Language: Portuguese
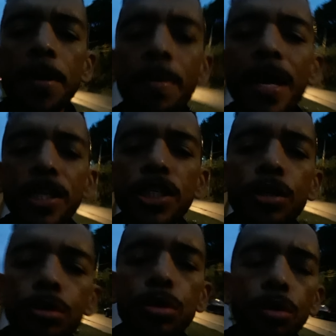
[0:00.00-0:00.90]
primeiro e
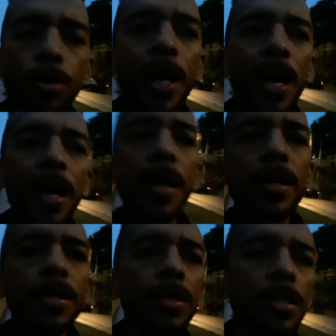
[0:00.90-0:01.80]
segundo lugar.
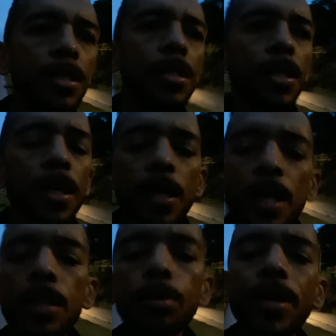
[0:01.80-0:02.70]

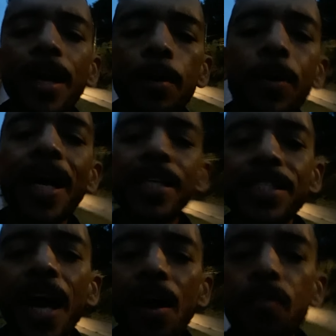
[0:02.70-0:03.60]
Entre o
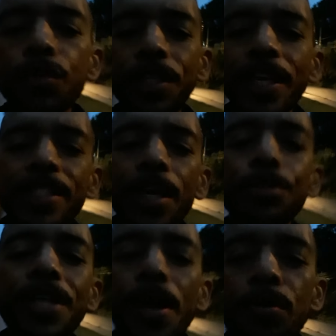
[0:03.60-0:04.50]
casal você tem que ser o
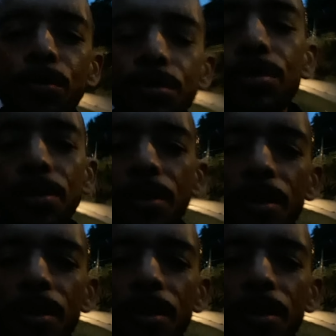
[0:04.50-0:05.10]
segundo,